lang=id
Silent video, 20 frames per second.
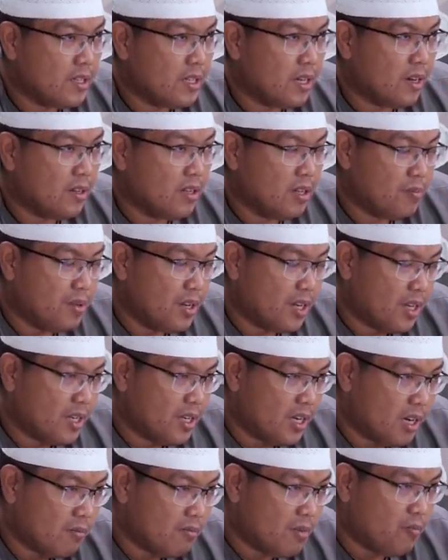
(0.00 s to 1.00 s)
Yang Allah
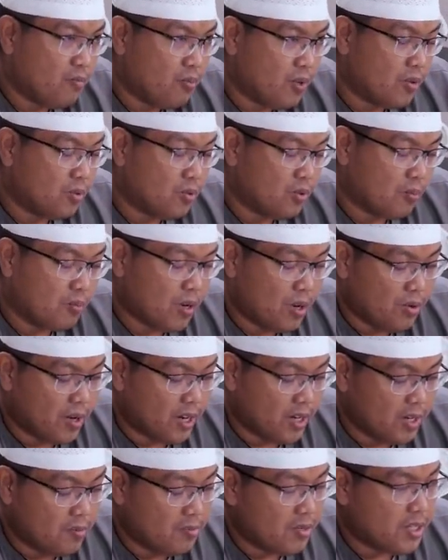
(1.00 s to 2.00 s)
berikan dia kemampuan untuk
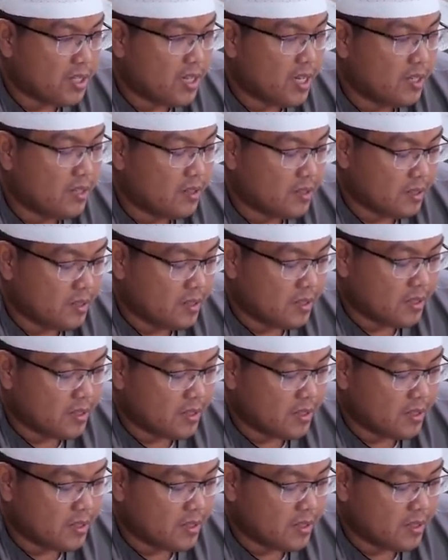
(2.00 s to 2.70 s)
melakukan demikian,